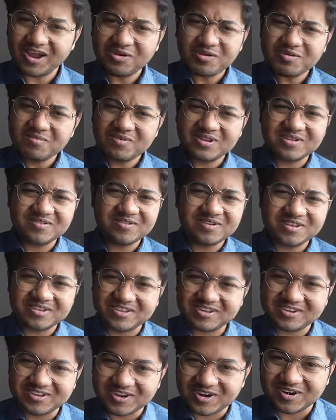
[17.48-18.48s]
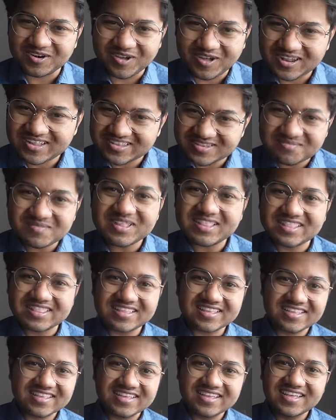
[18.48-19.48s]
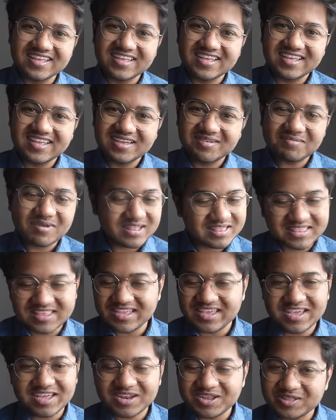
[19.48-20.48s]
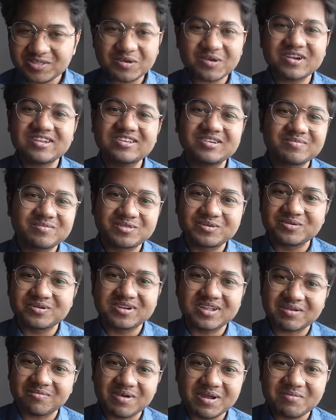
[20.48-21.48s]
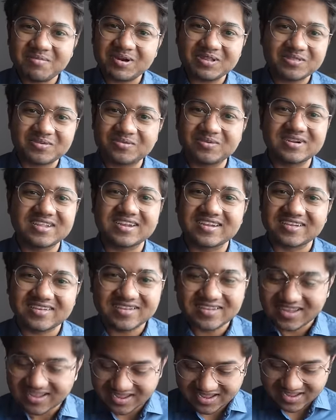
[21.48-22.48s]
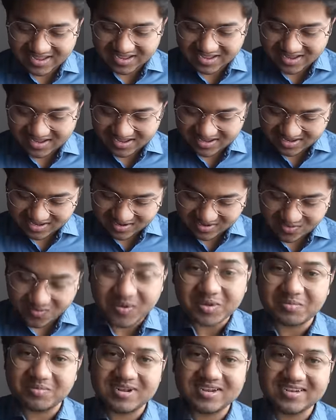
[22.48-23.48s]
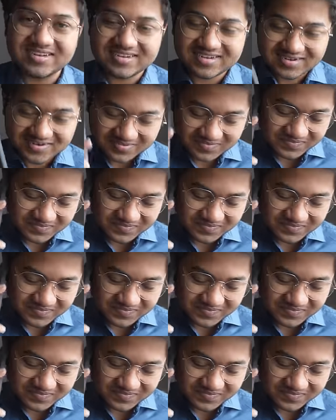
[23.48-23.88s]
ఐ డోంట్ బిలీవ్ ఇన్ రిసెషన్ అండ్ ఆల్ ఇట్స్ మిత్ ప్రతి ఇయర్ ఏదో ఒకటి చెప్తూ ఉంటారు భయపెడుతూ ఉంటారు వన్ మినిట్